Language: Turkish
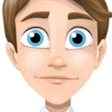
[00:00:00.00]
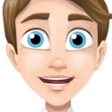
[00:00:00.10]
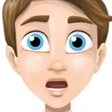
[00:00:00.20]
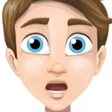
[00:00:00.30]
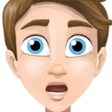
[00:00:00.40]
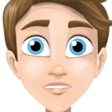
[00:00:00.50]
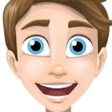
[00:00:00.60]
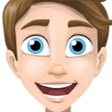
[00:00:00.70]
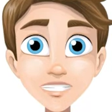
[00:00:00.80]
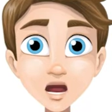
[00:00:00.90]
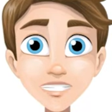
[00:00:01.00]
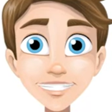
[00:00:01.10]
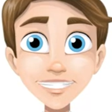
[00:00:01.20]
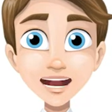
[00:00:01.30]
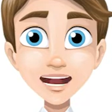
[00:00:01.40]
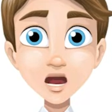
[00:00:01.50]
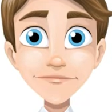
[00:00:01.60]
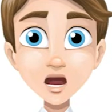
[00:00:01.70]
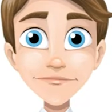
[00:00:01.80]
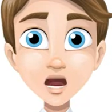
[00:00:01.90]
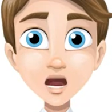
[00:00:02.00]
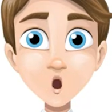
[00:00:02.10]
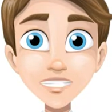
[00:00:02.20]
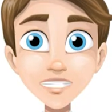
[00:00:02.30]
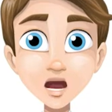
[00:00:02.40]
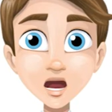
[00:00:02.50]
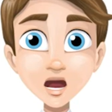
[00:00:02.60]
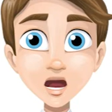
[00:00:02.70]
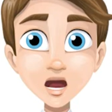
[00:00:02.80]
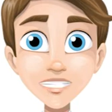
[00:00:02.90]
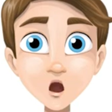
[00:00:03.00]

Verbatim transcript: İki tarafta ankastre. O zaman 4 katsayısıyla işlem yapıyorum.